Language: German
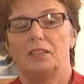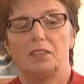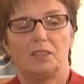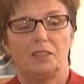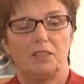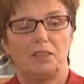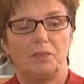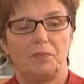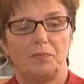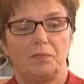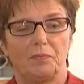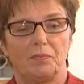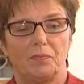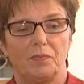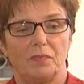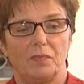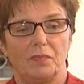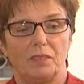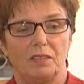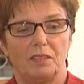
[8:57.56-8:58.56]

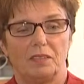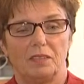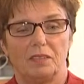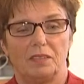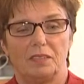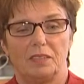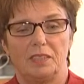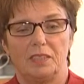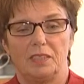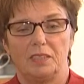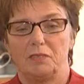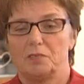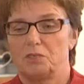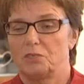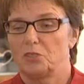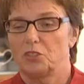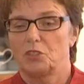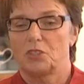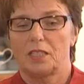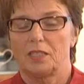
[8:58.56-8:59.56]
ähm, die
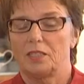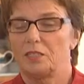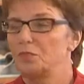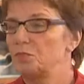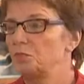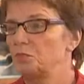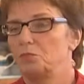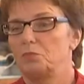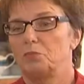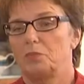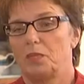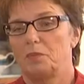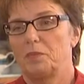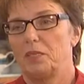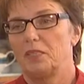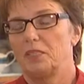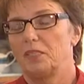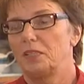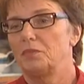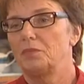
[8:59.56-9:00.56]
stand ein paar
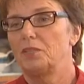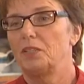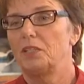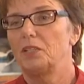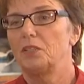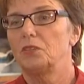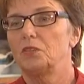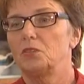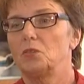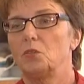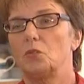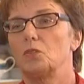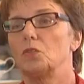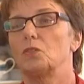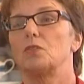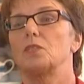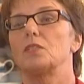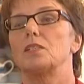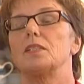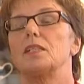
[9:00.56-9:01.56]
Meter entfernt, guckte
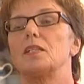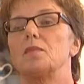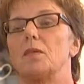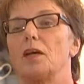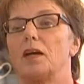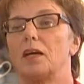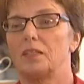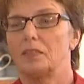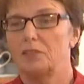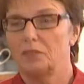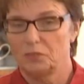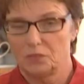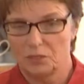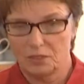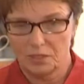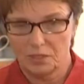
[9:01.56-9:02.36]
uns nicht mehr an und